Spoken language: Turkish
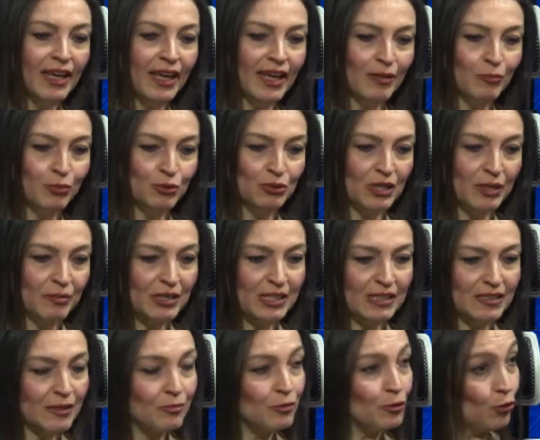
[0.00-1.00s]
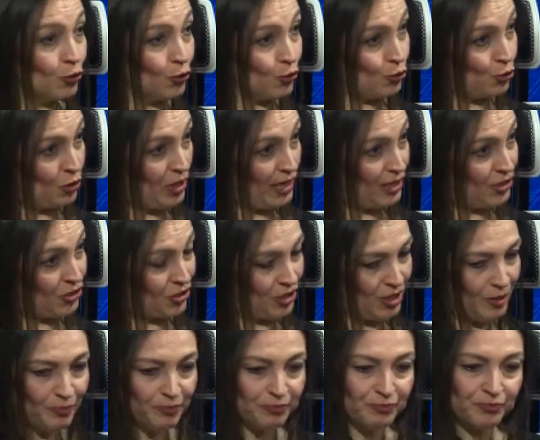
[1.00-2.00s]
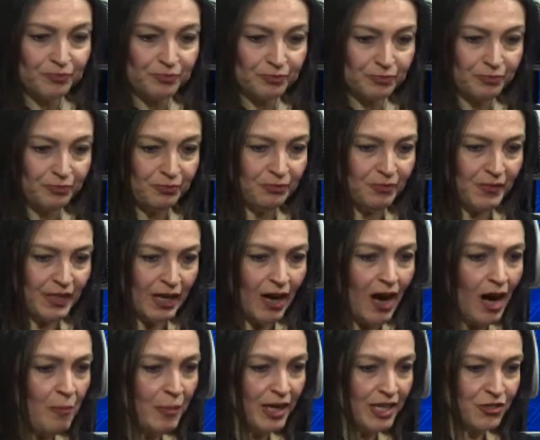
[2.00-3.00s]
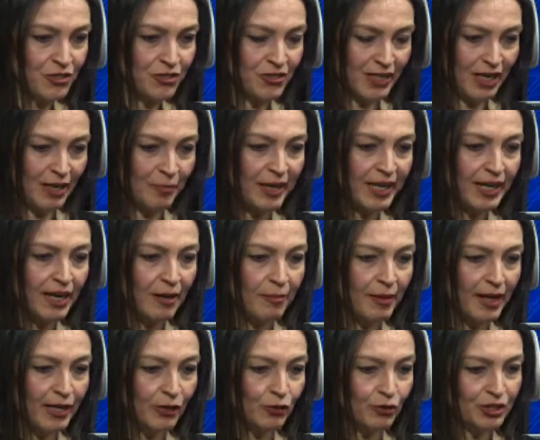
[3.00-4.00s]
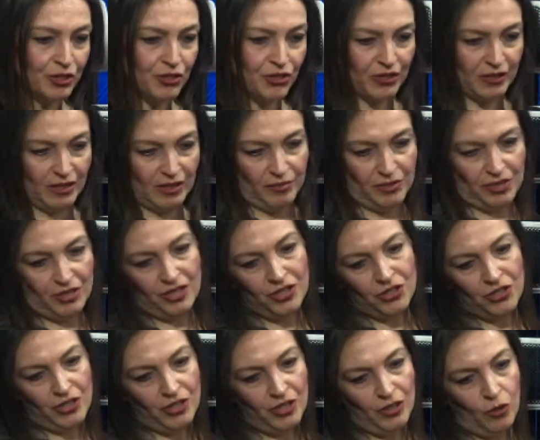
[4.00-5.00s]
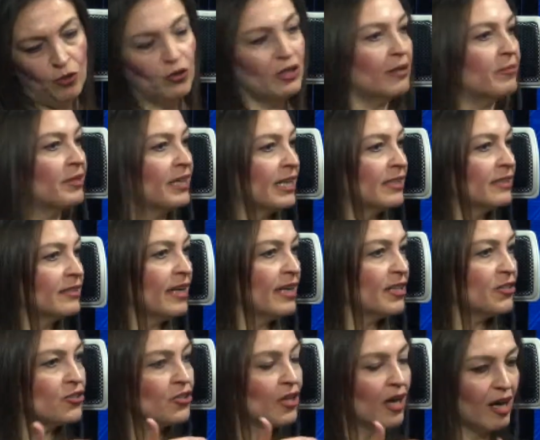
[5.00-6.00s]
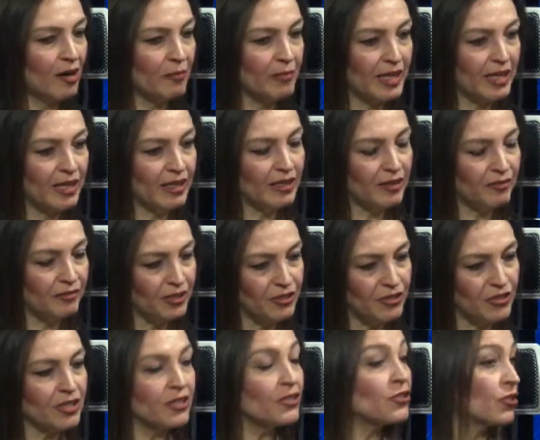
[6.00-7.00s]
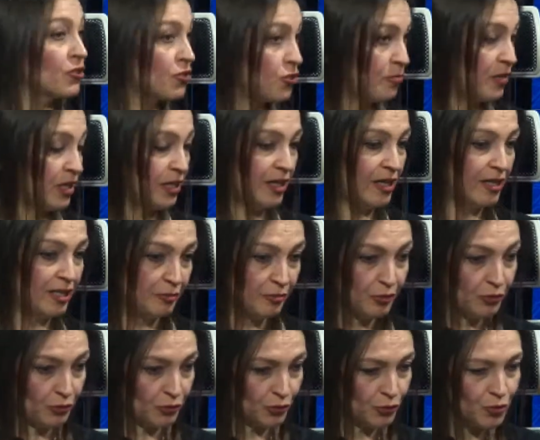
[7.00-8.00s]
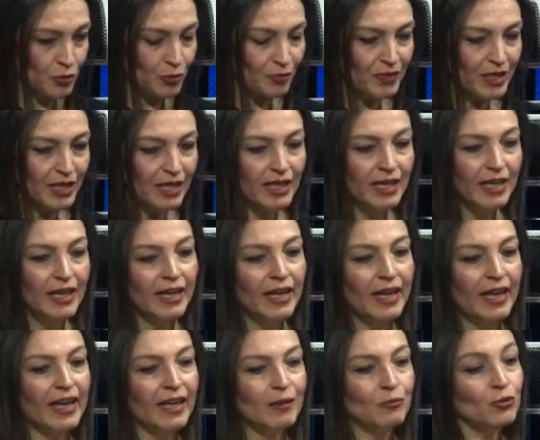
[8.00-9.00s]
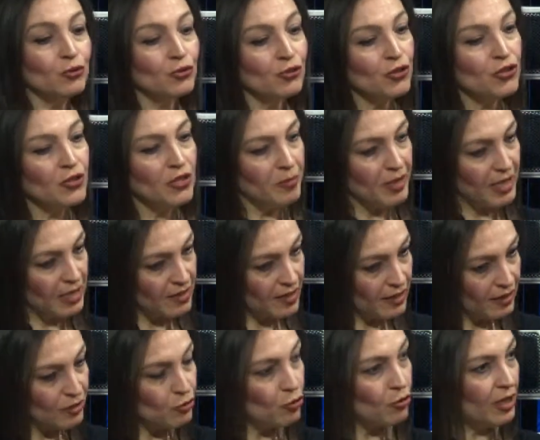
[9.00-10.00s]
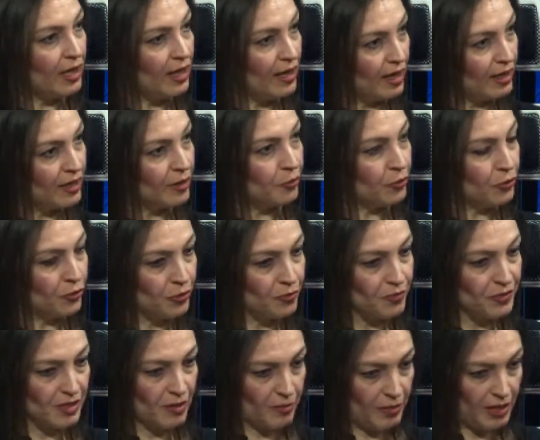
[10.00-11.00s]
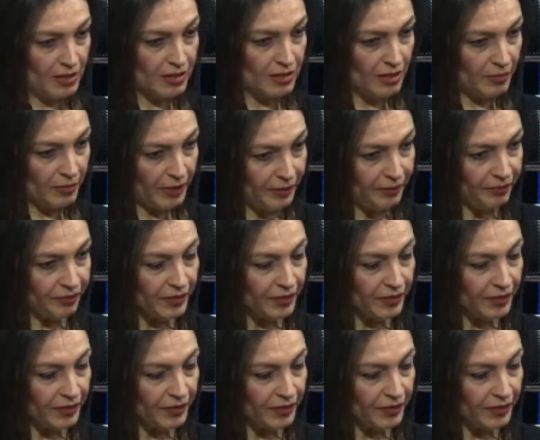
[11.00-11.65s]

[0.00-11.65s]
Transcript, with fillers: E, bununla birlikte bir yolculuğa çıkıp amaçta beraber yola çıktığımız kişiyi o labirentten çıkarmayı hedefleyecek çalışmalar yapıyoruz. E, bunun dışında bireysel atölyeler yapıyorum zaman zaman.